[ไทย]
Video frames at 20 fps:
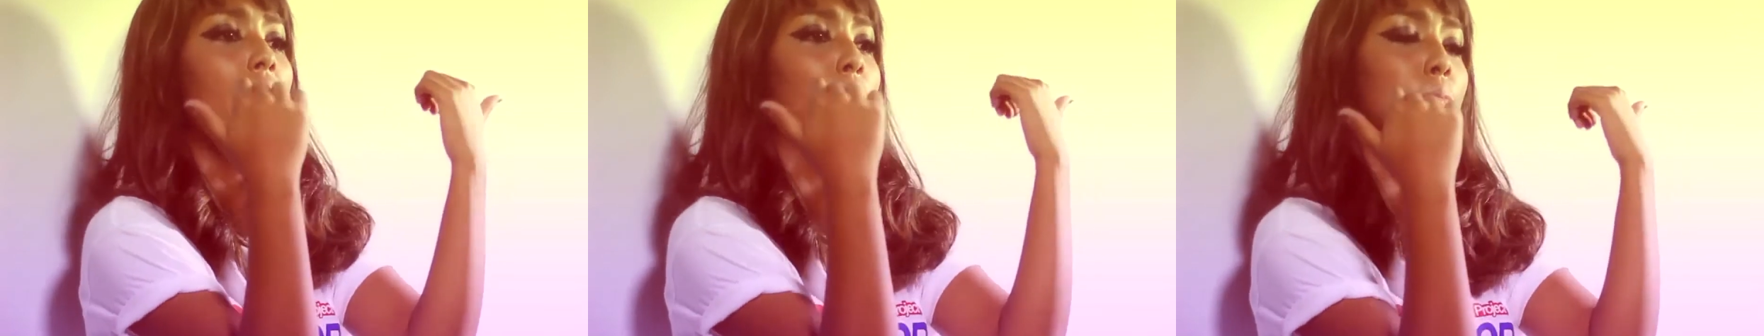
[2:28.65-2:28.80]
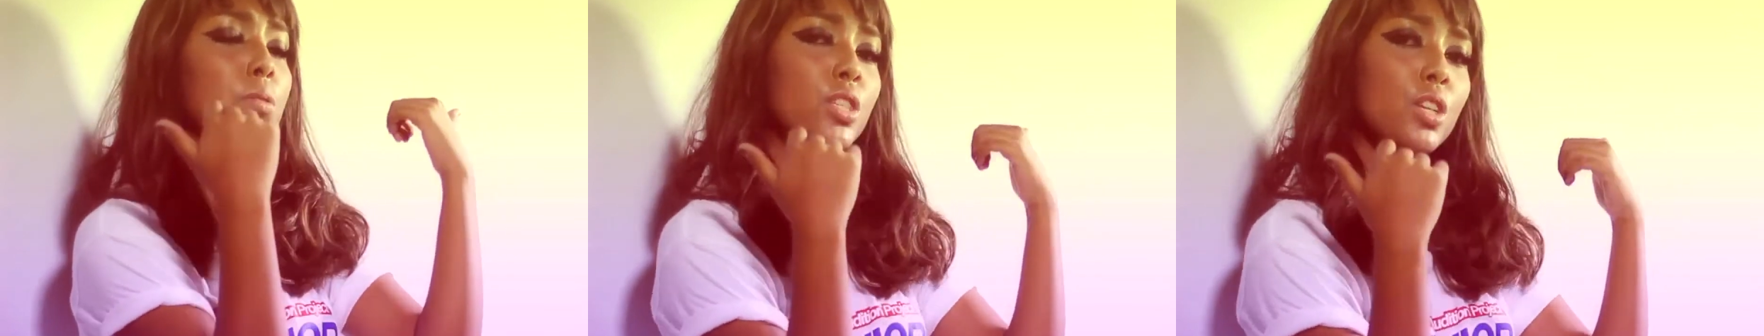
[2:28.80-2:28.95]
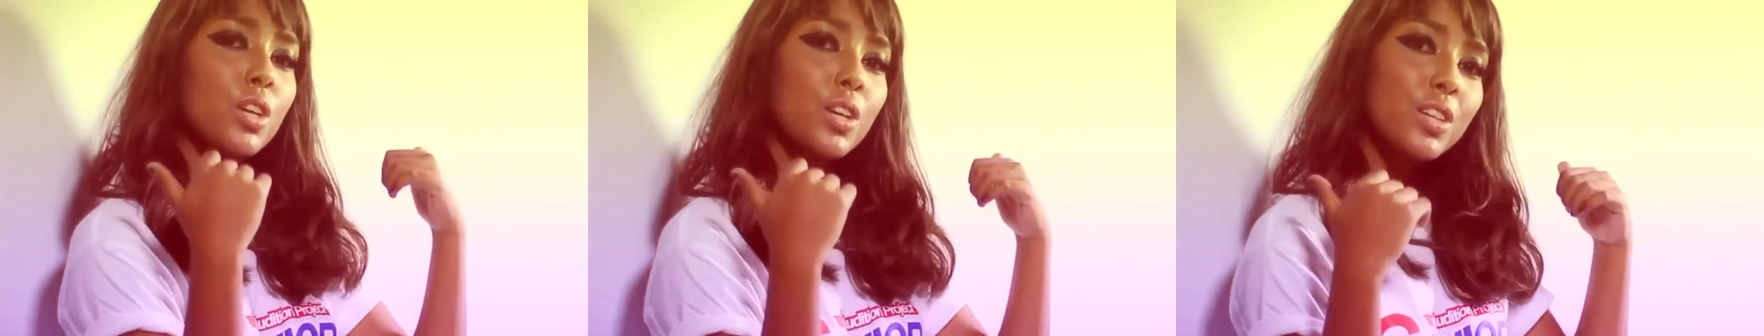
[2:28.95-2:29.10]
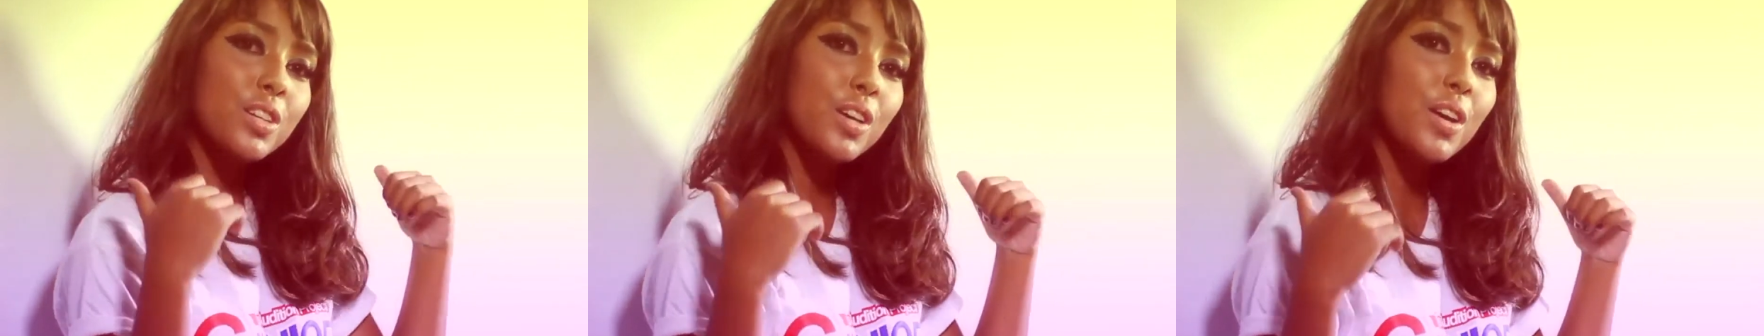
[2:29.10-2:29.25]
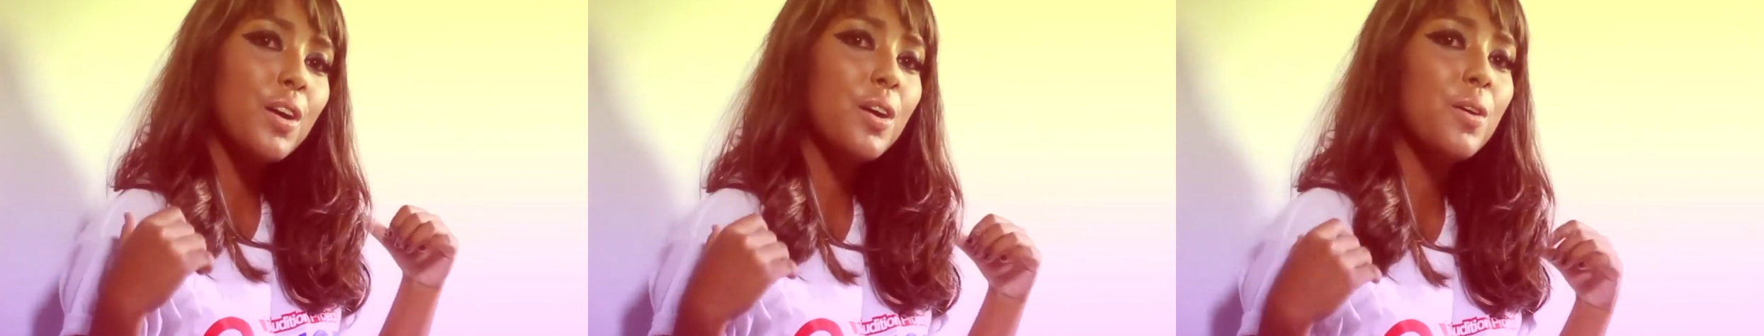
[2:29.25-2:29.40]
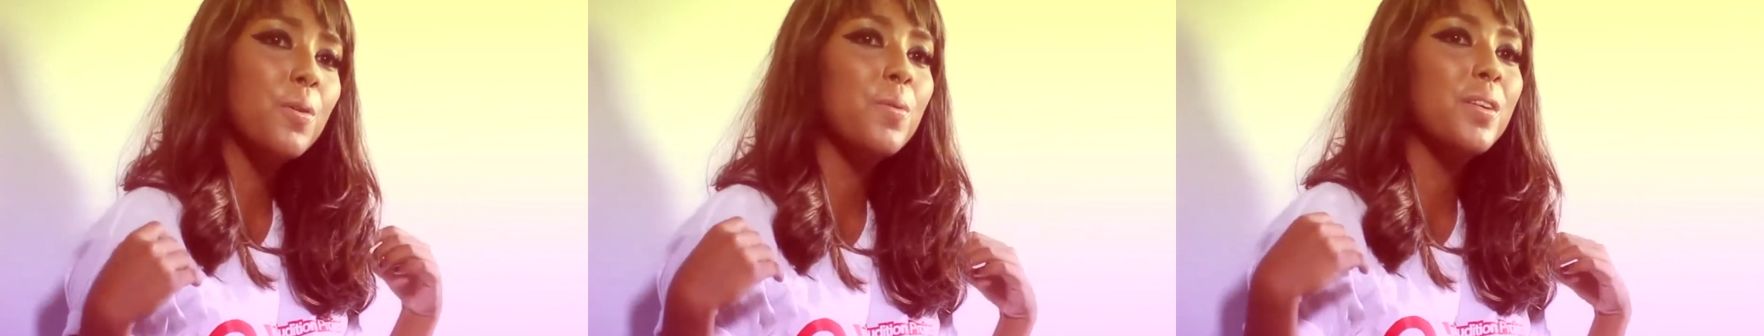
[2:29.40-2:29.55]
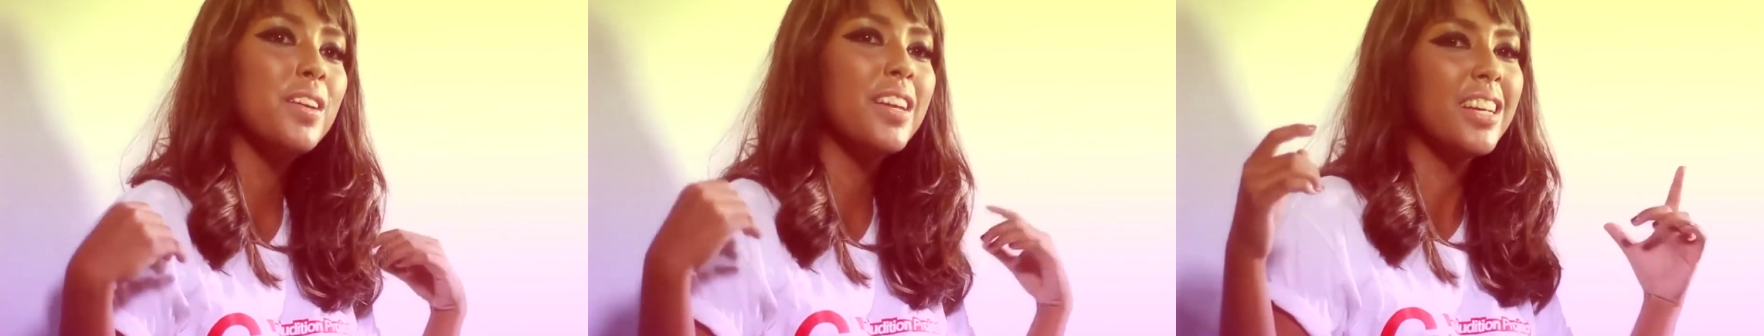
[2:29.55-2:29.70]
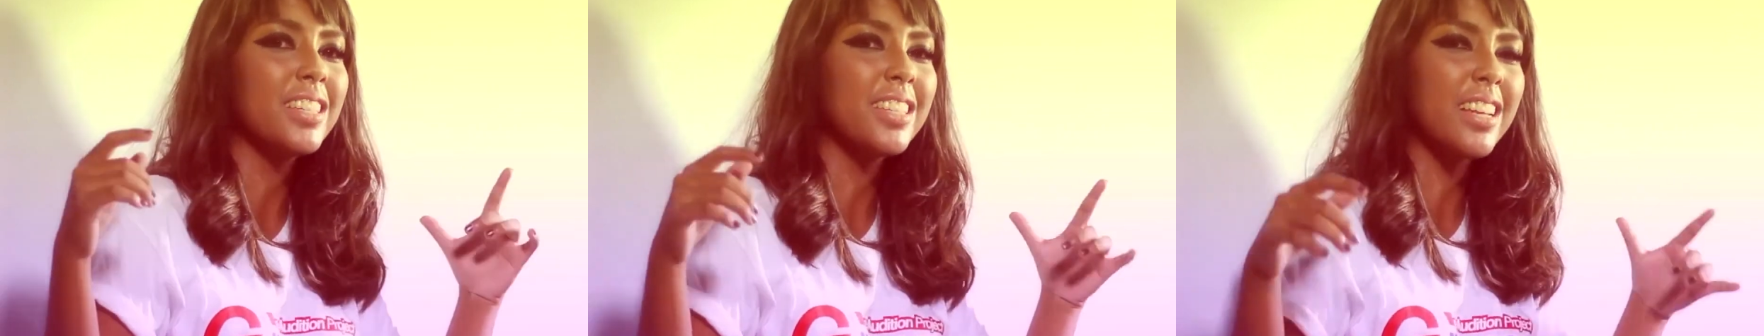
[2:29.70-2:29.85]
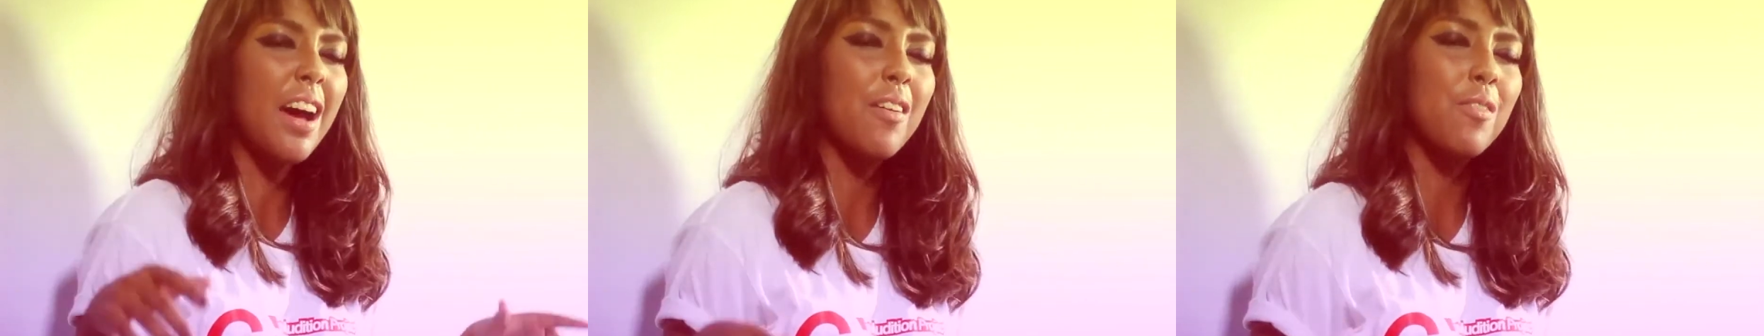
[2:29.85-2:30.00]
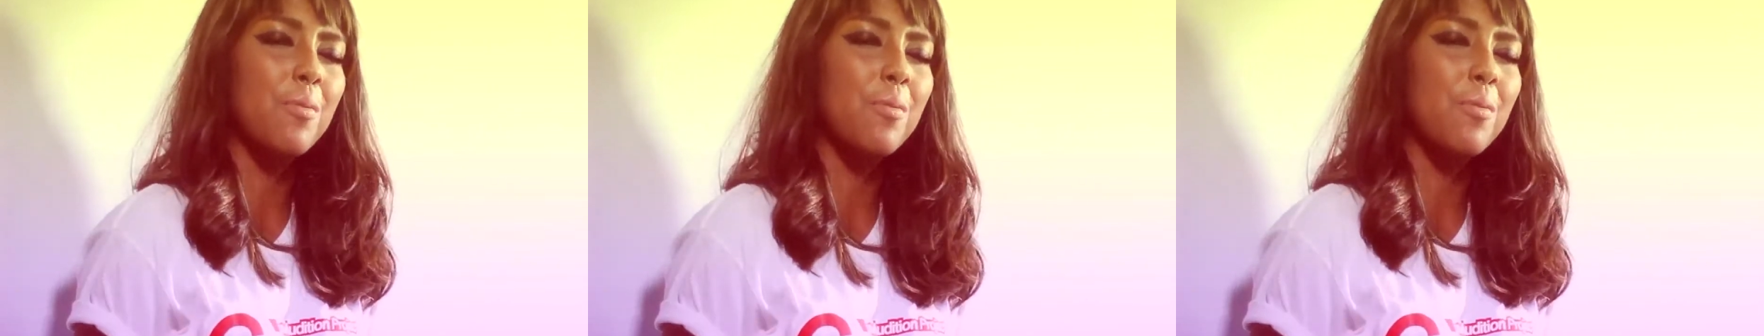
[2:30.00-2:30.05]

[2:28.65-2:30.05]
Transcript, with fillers: I'm so good with this.